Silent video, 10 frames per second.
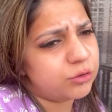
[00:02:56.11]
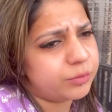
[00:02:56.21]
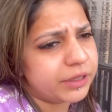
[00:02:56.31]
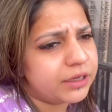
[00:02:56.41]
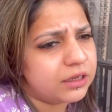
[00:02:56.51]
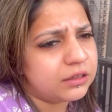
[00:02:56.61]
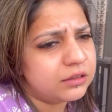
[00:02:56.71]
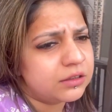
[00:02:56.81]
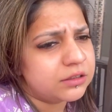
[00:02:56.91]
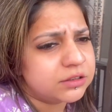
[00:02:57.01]
खोपड़ी का
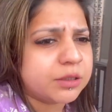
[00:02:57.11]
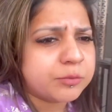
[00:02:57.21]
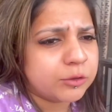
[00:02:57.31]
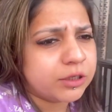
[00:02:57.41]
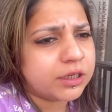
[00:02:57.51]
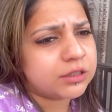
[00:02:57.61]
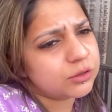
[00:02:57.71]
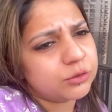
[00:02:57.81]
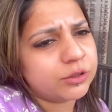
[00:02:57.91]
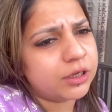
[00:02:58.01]
जब खुलेगा
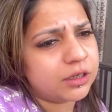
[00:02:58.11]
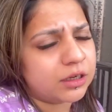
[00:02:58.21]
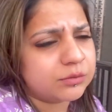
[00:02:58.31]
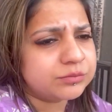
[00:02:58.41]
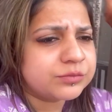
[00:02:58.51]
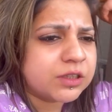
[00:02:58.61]
तो हो गया काम